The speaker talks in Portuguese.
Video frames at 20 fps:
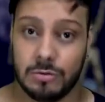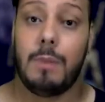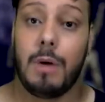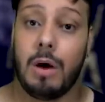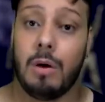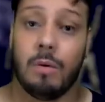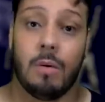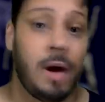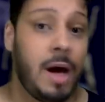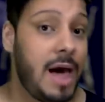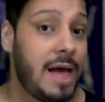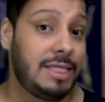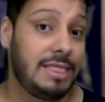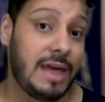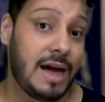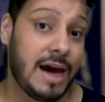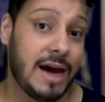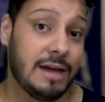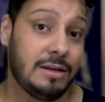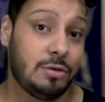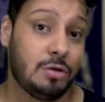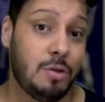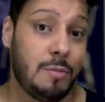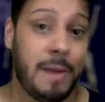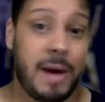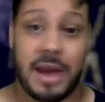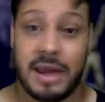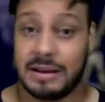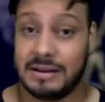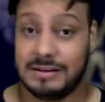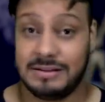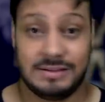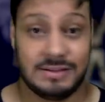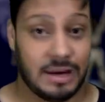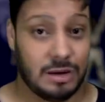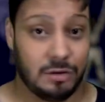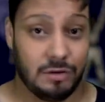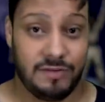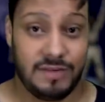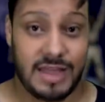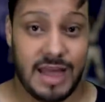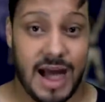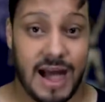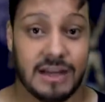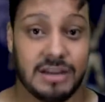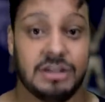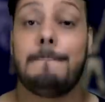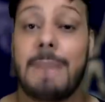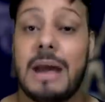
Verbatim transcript: Bom, até aí tudo bem, sem novidade.